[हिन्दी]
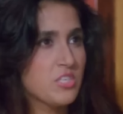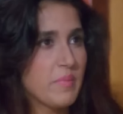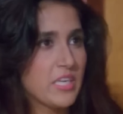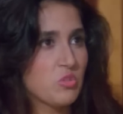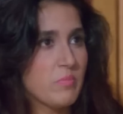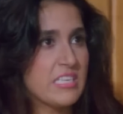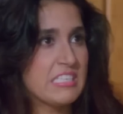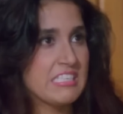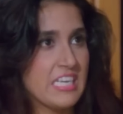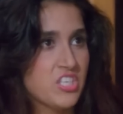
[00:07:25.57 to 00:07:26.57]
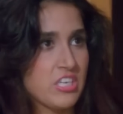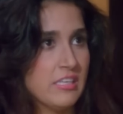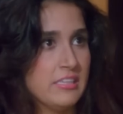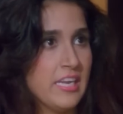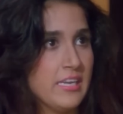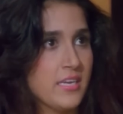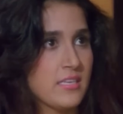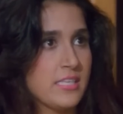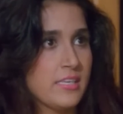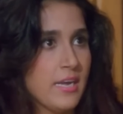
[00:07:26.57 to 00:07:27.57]
आज मैंने तुम्हारी सही शक्ल देख ली है
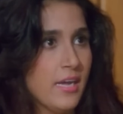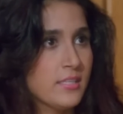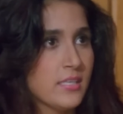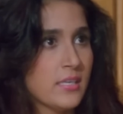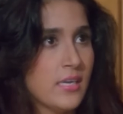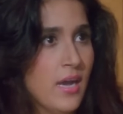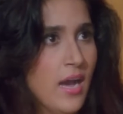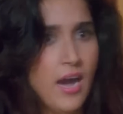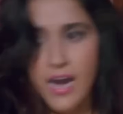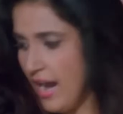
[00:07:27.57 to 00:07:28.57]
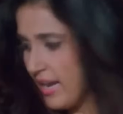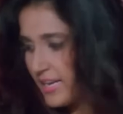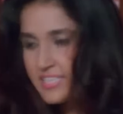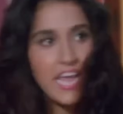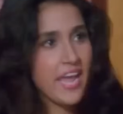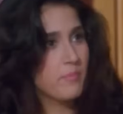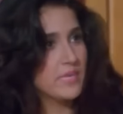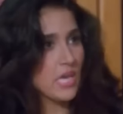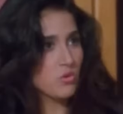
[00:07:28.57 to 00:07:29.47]
रसिकनाथ अगर ये एक